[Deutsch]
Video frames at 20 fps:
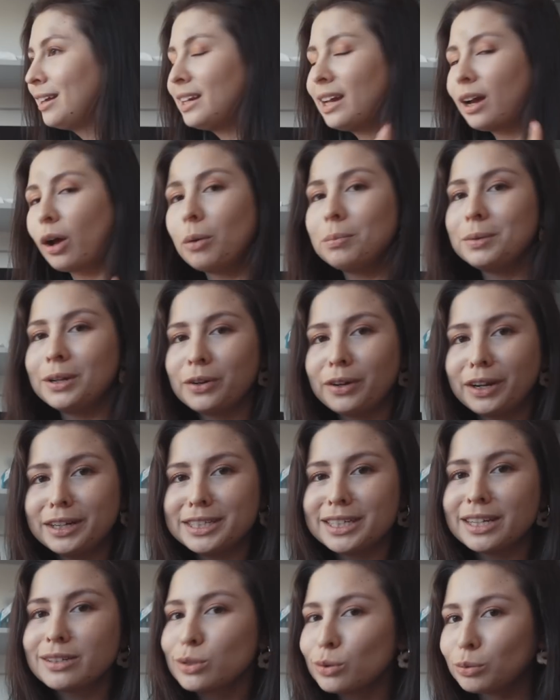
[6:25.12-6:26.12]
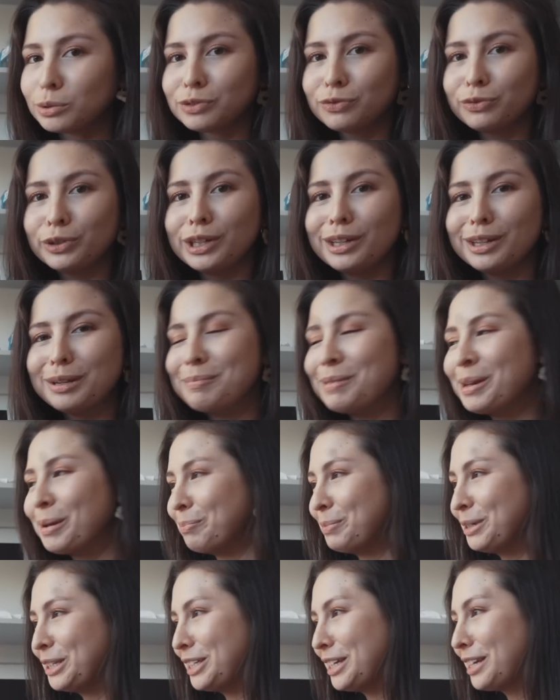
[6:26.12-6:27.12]
Da kommt der Organisationsfreak in mir ein
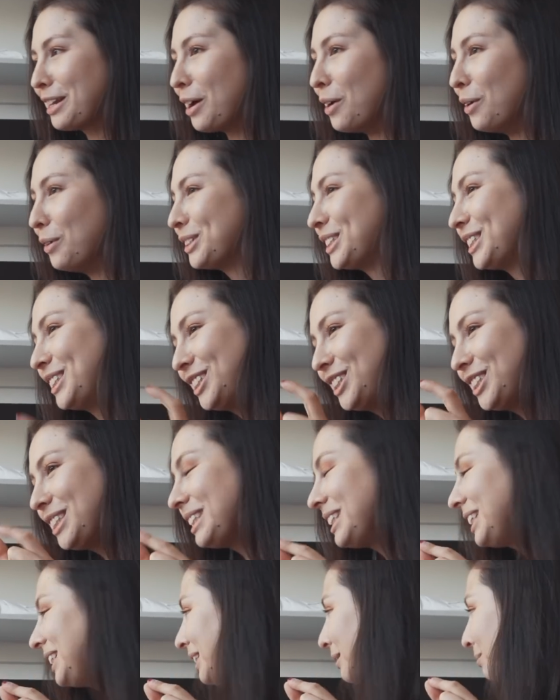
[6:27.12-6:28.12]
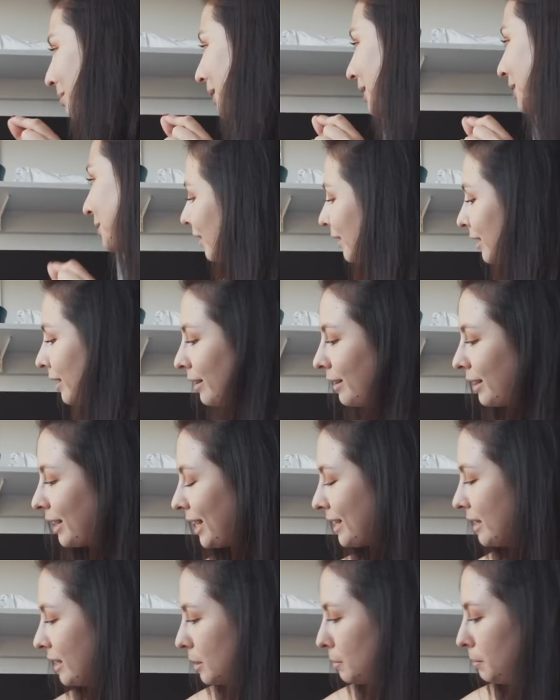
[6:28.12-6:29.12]
bisschen raus. Just a tidbit. Äh,
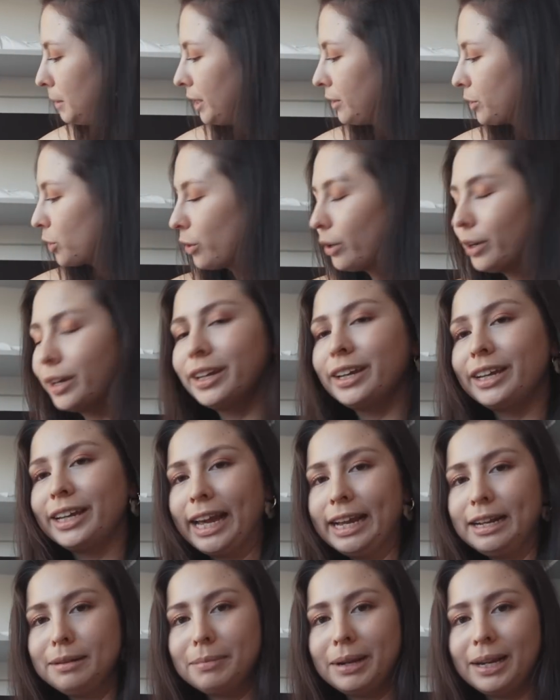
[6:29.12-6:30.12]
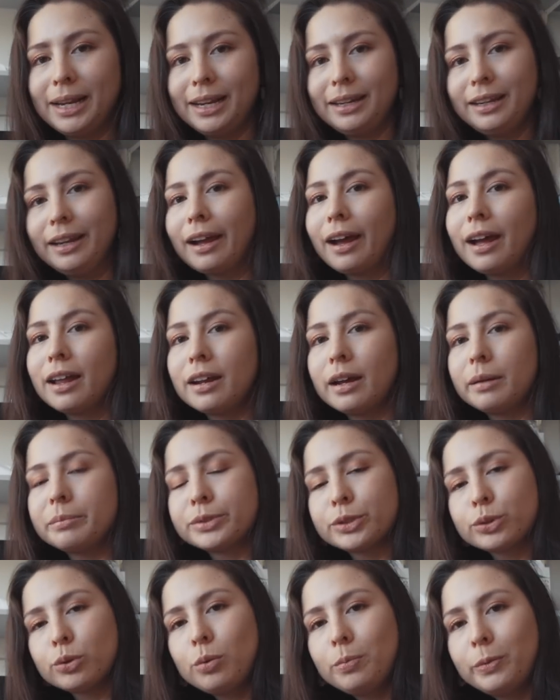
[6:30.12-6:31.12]
ganz mir getreu hängt mein Handy gerade am
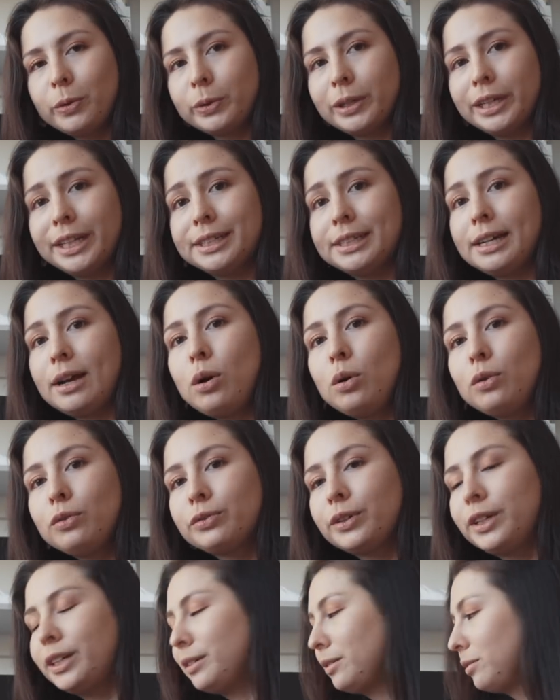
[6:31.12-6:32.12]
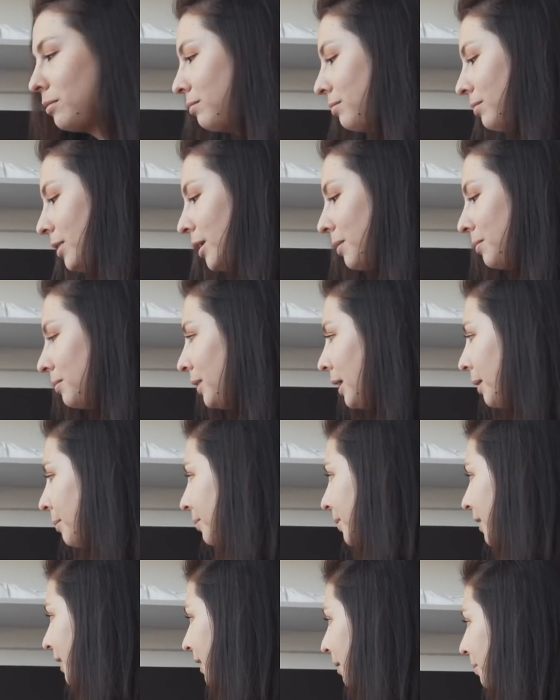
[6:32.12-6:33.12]
Strom und lädt auf. Hier, ja,
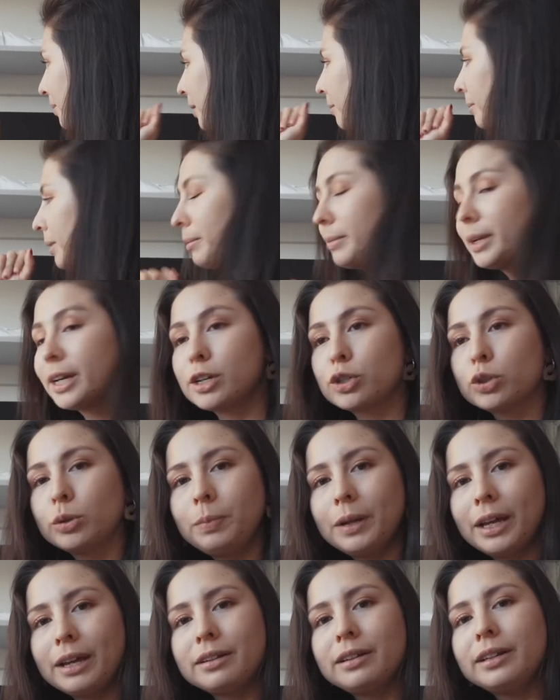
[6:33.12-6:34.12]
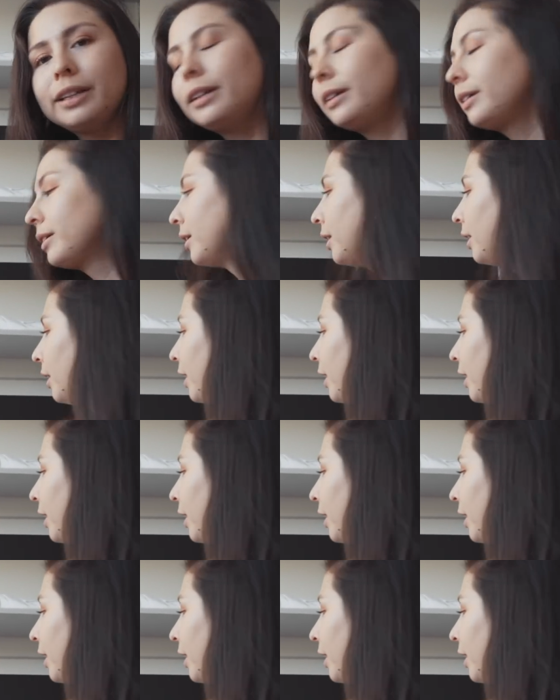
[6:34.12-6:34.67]
das habe ich immer in meiner Schublade liegen.